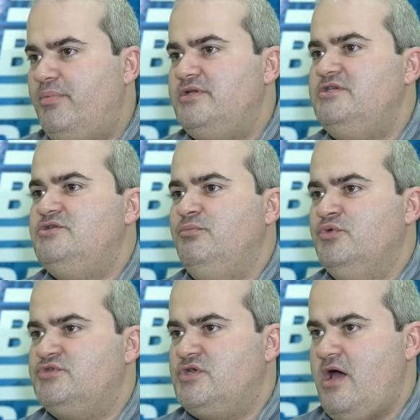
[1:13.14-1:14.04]
para a gente
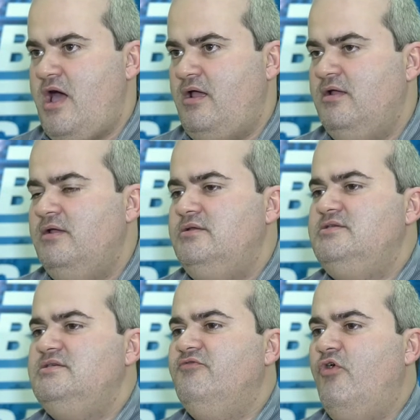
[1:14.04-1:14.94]
buscar
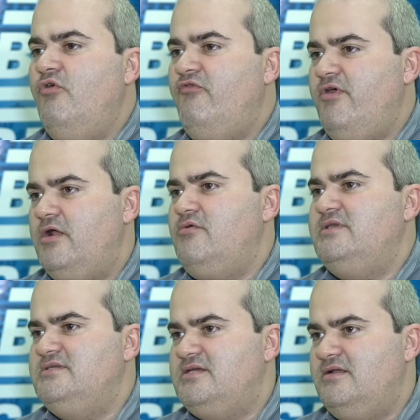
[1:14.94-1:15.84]
desenvolver com
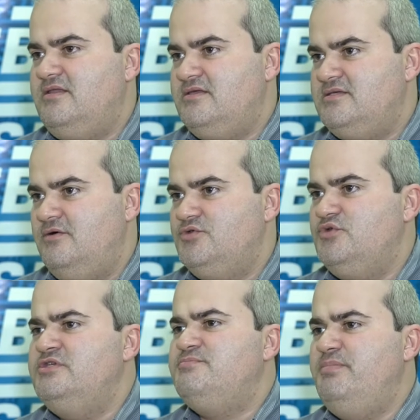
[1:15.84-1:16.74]
esses artesãos
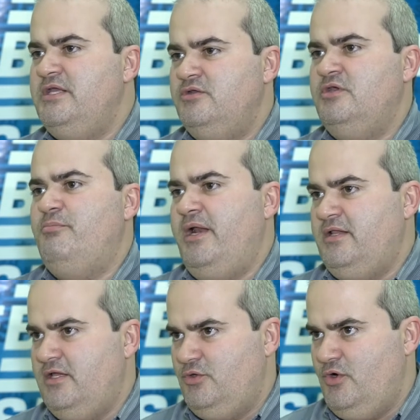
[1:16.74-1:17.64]
o espírito
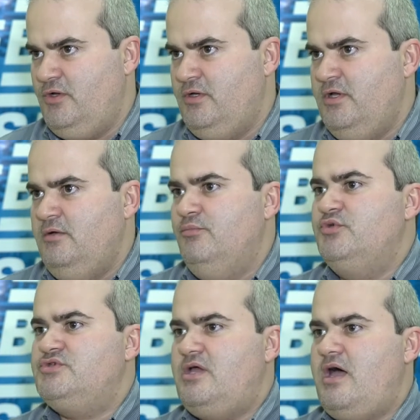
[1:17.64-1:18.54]
empreendedor
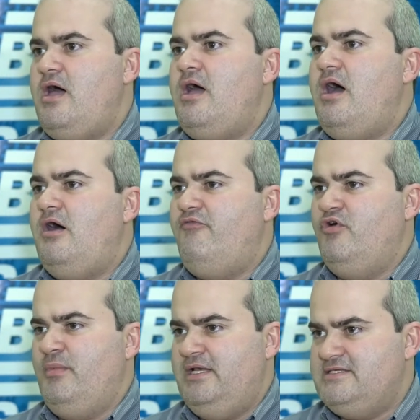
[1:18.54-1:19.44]
buscar a
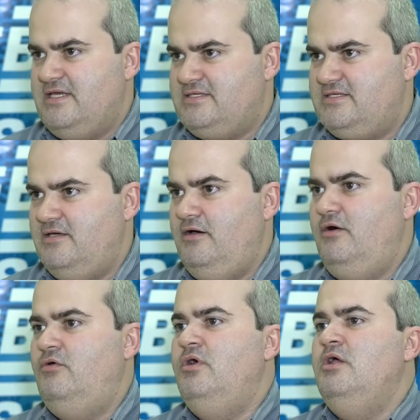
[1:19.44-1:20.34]

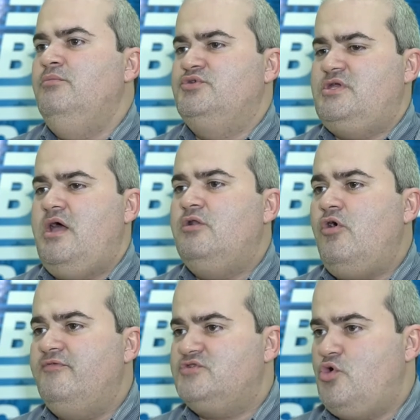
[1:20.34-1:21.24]
formalização, buscar
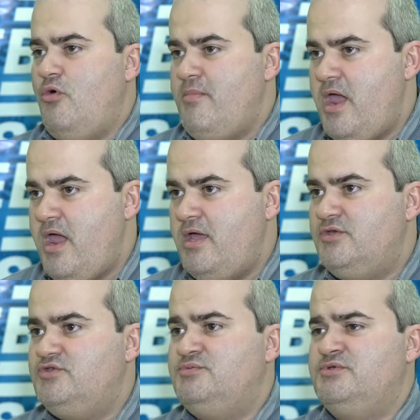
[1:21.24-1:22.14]
novos
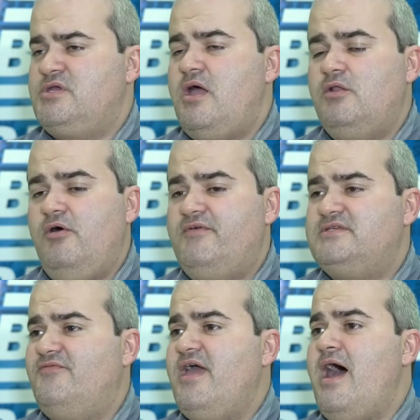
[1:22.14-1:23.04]
comércios, buscar
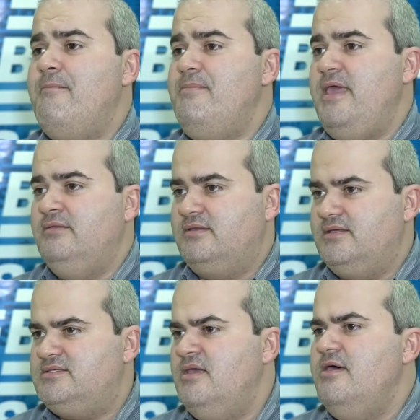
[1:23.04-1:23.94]
novas
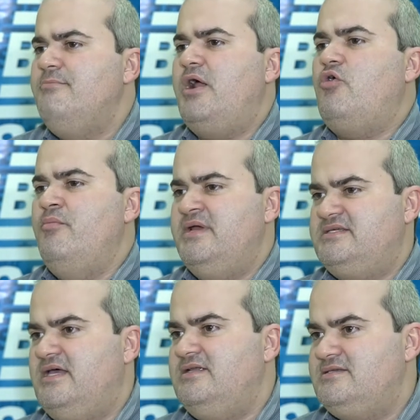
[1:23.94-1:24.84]
ferramentas para
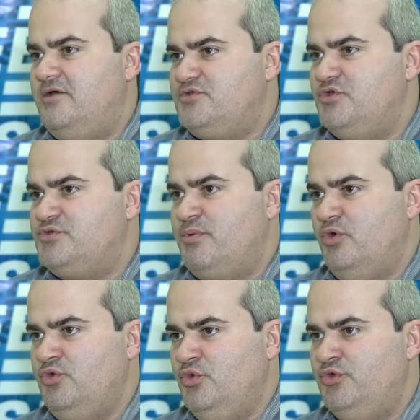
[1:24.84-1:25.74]
comercializar os seus
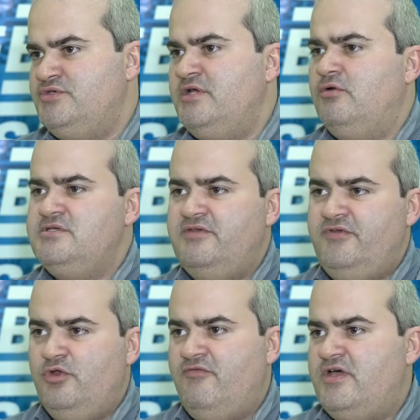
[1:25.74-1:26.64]
produtos,
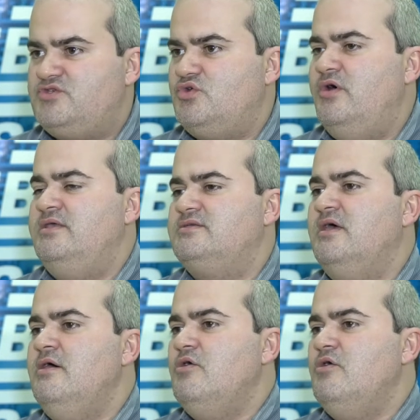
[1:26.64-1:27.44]
inclusive inovações